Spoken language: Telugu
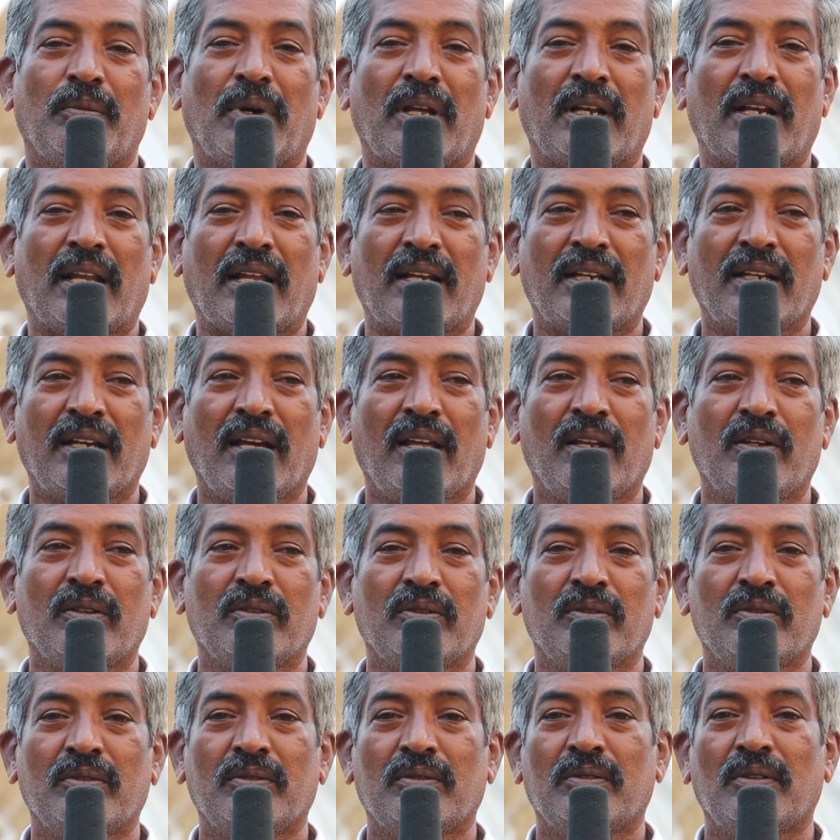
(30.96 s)
మా
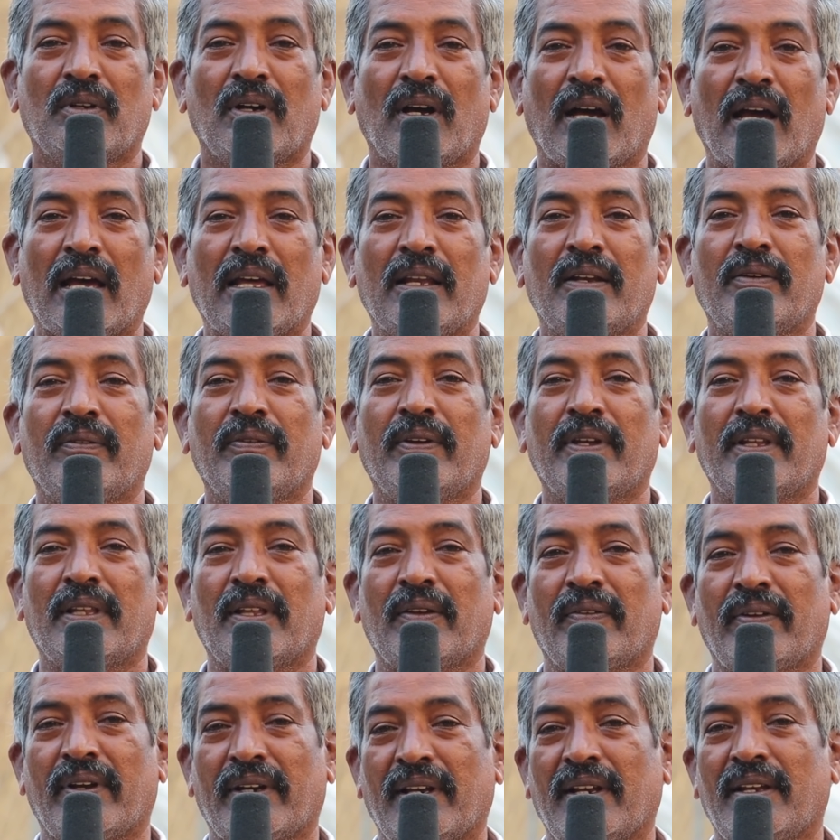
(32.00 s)
నాన్నగారు ఆయుర్వేద
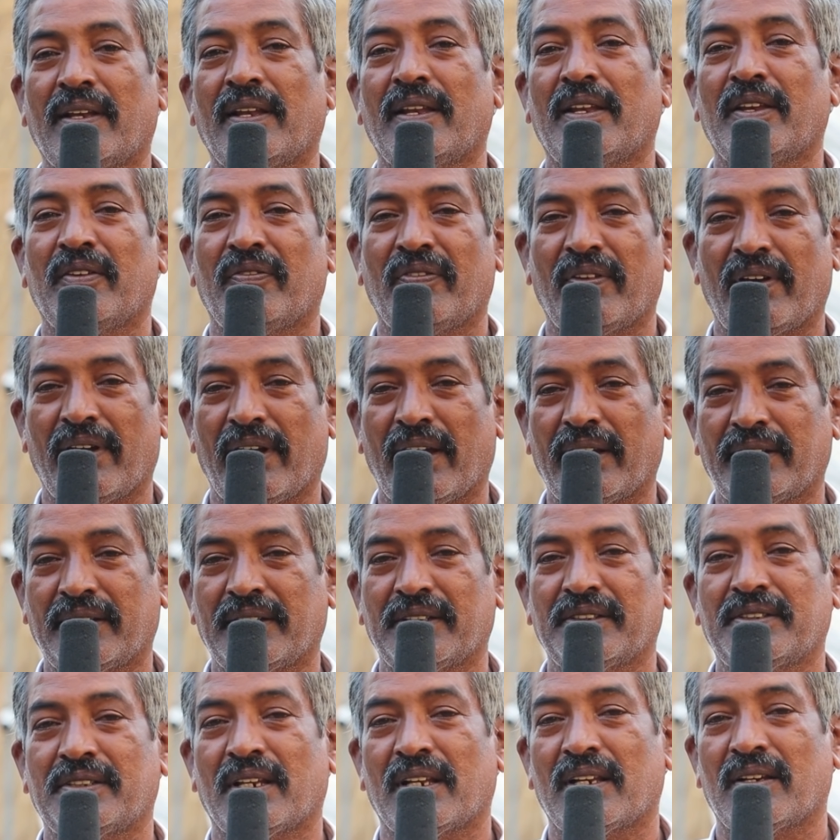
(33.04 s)
వెటర్నరీ
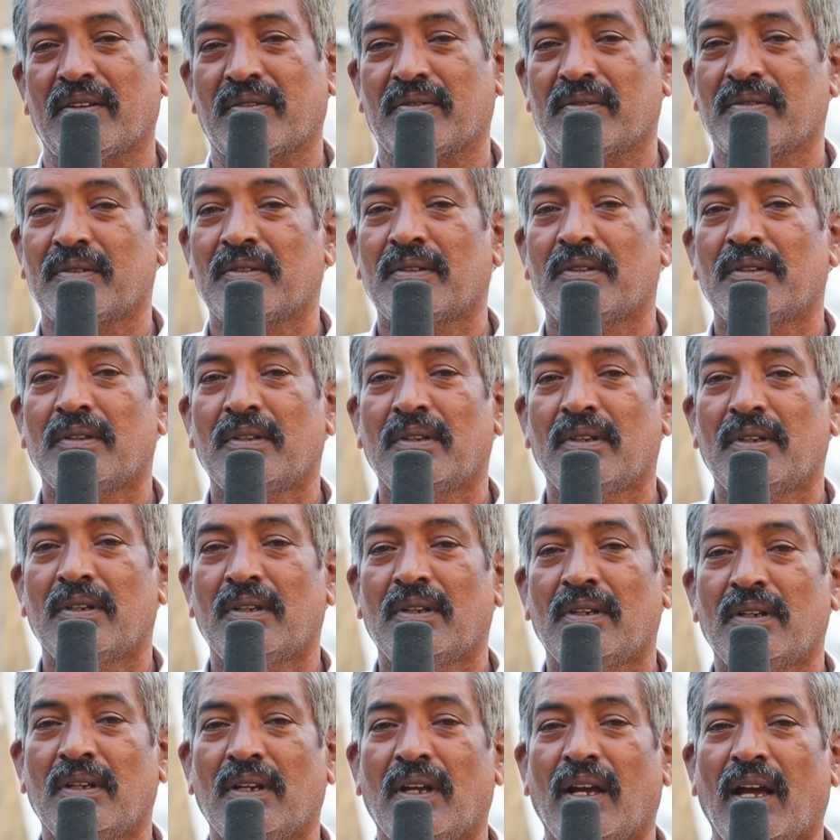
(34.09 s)
ప్రాక్టీషనర్
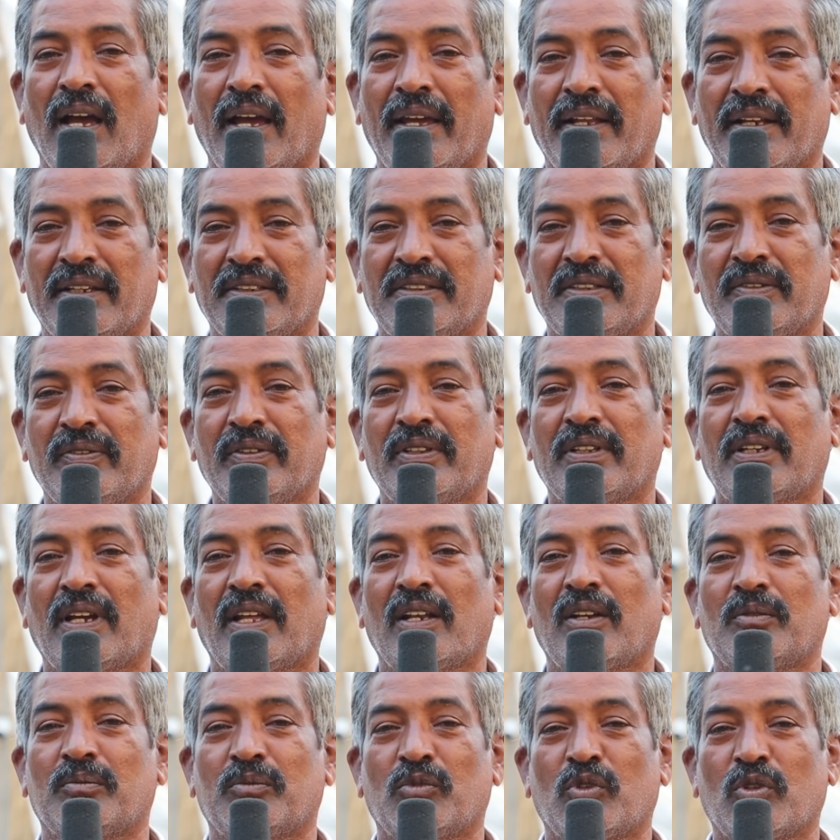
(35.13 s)
ఆయన
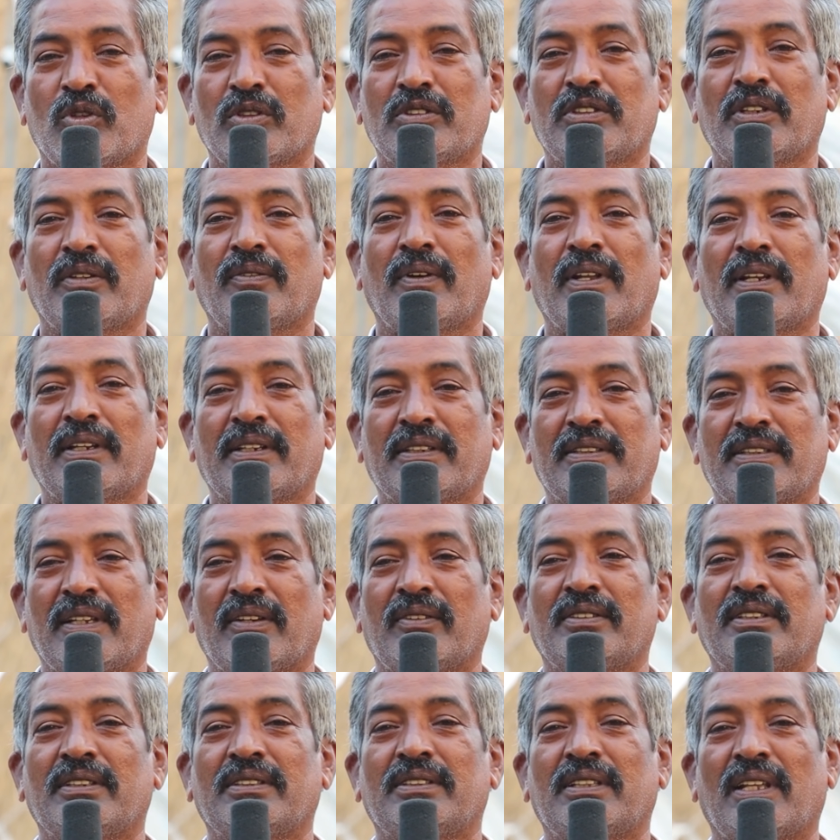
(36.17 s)
జీవితకాలం మూగజీవాలకి సేవ
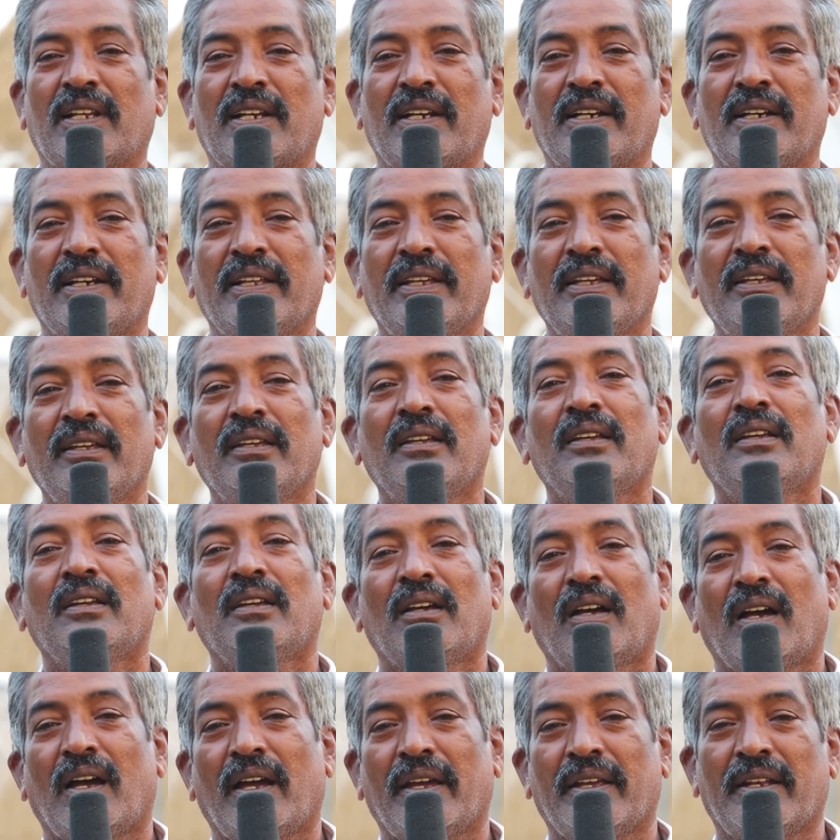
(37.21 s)
చేశారండి
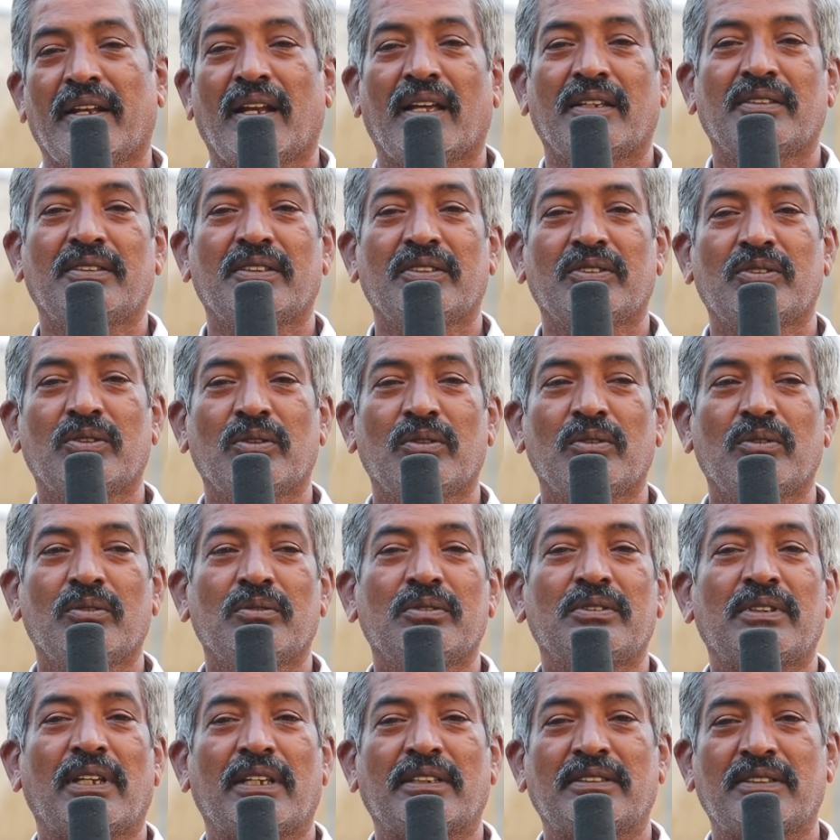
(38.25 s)
ఆయన ఆశీస్సులు
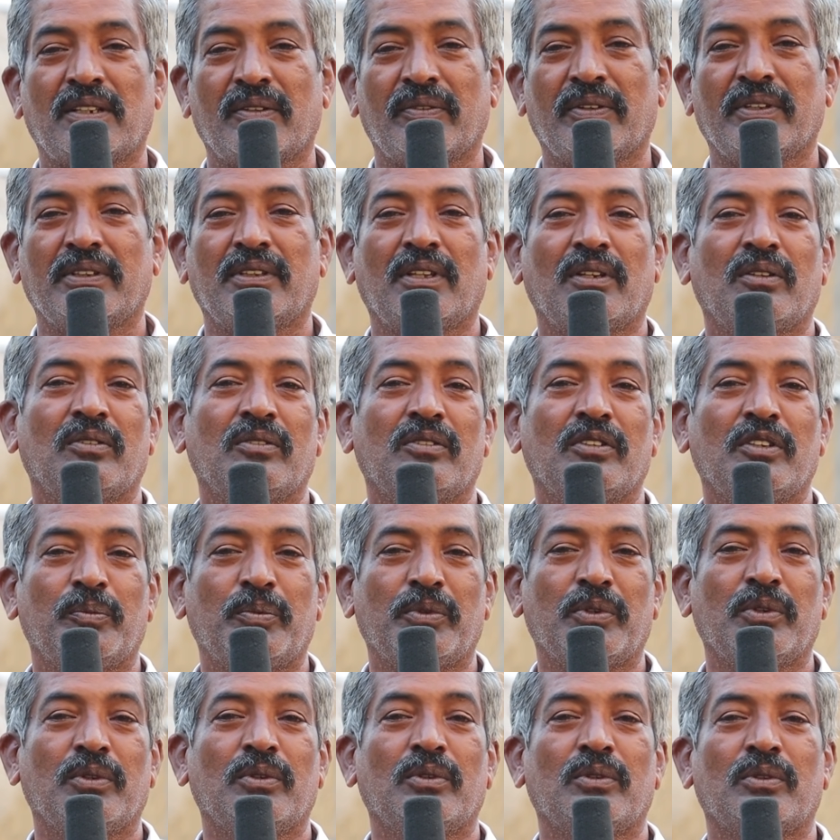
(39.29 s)
శాస్త్రవేత్తలు
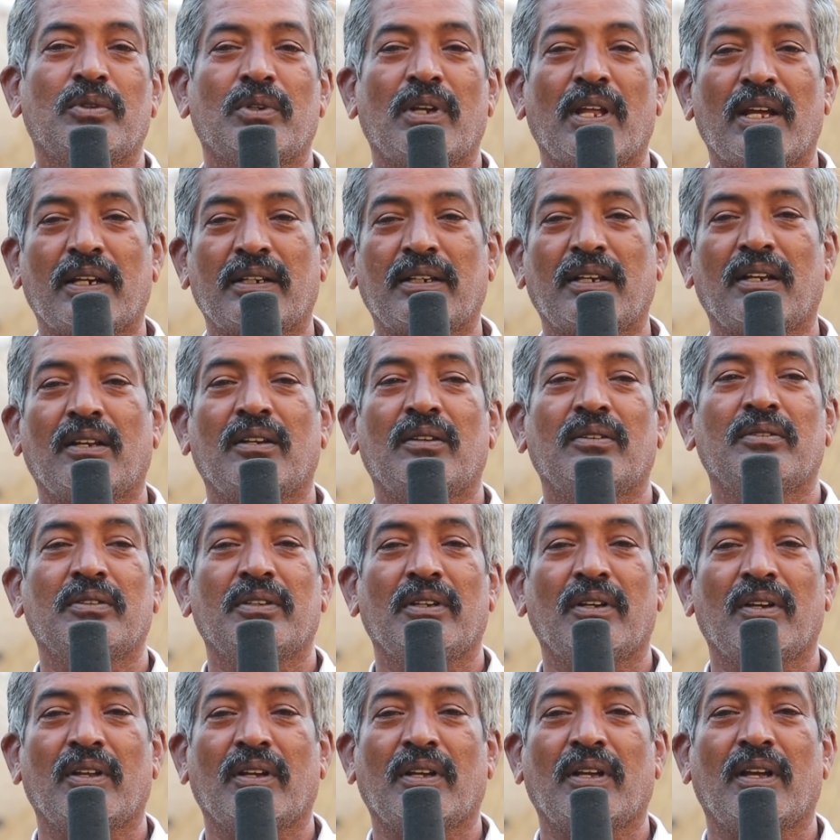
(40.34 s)
నిపుణులు డాక్టర్లు
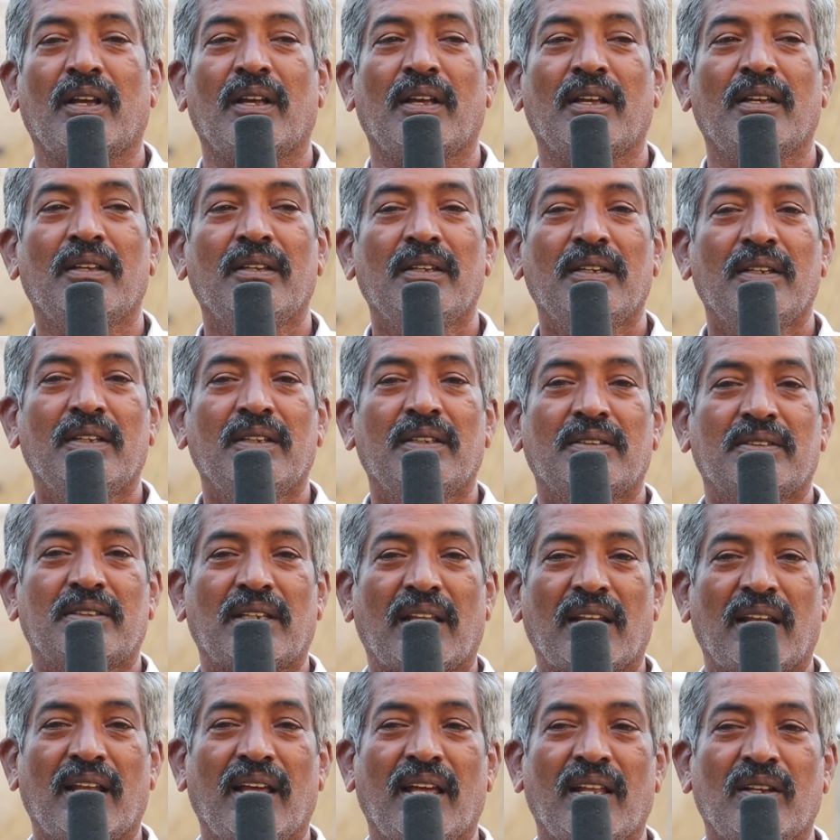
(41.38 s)
యొక్క
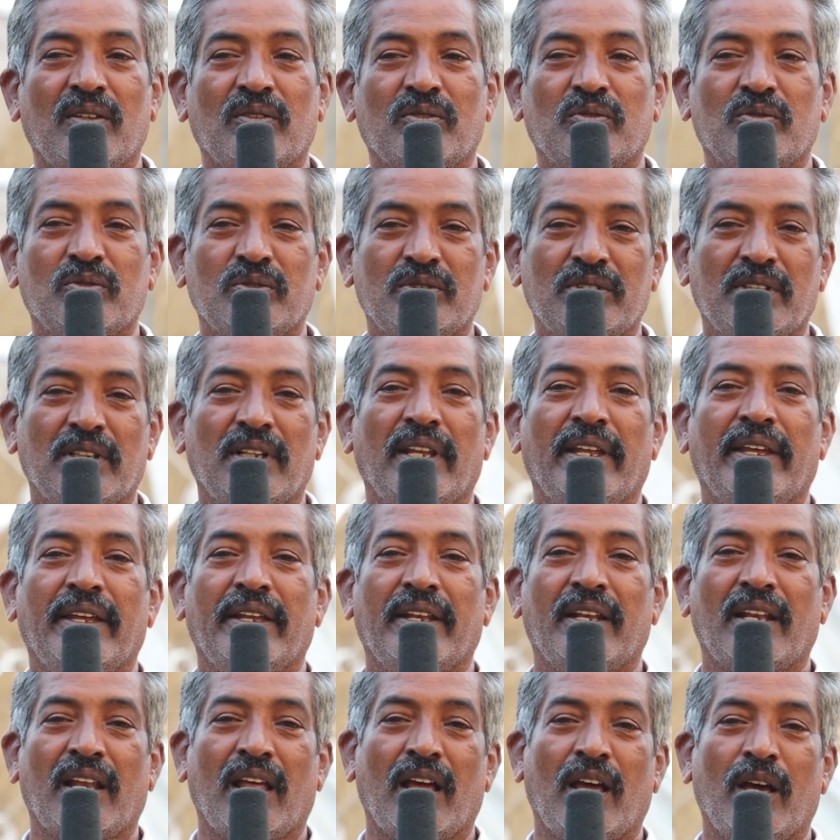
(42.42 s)
సలహాలు సూచనలే
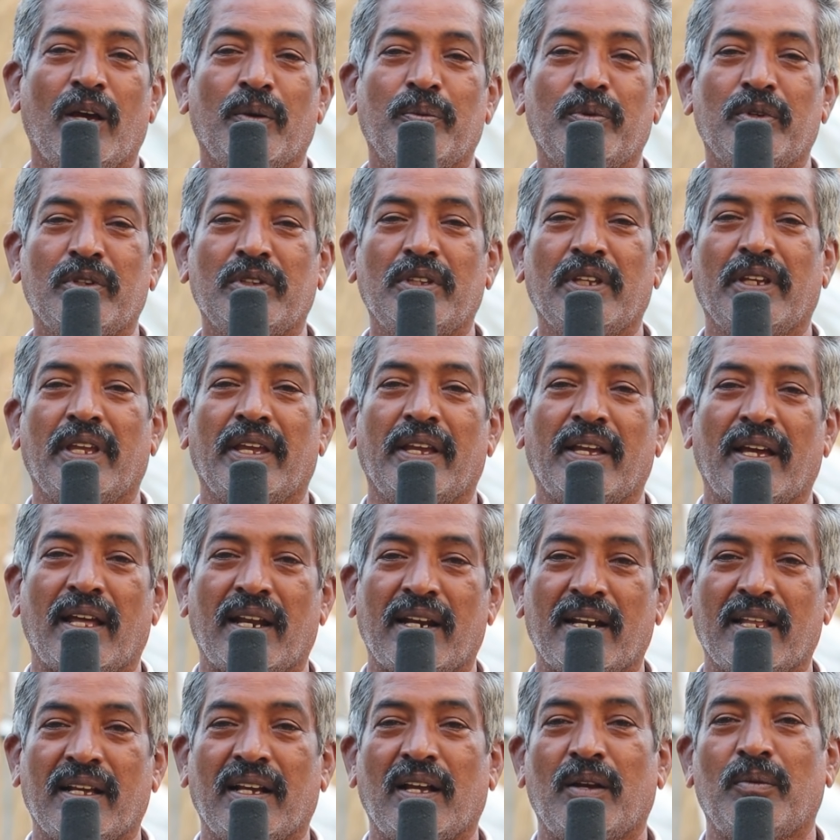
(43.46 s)
నా అభివృద్ధికి
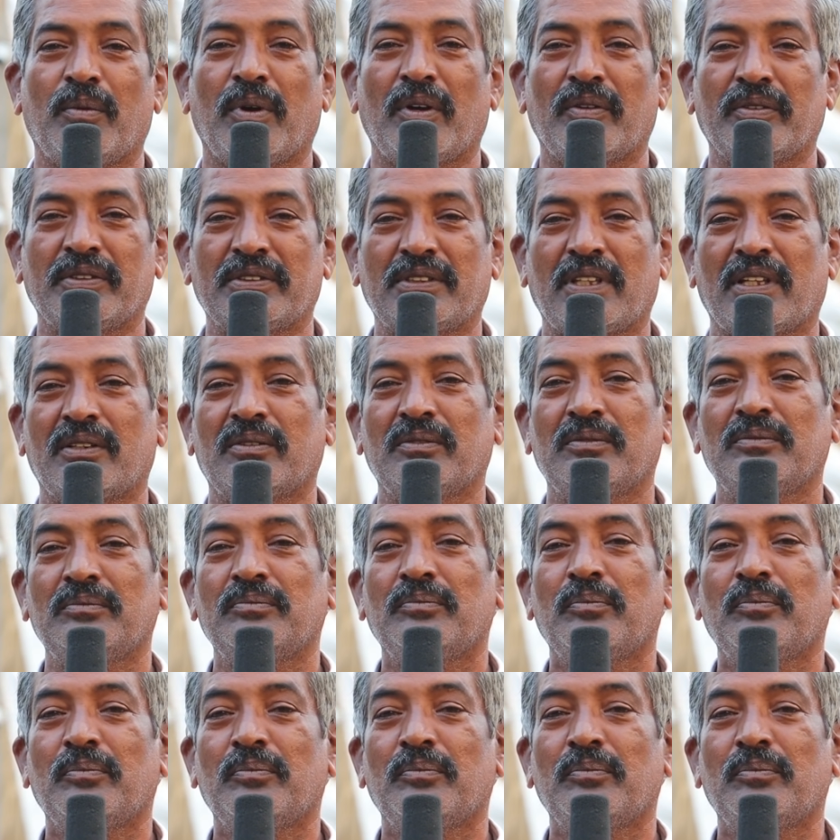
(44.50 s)
కారణంగా భావిస్తాను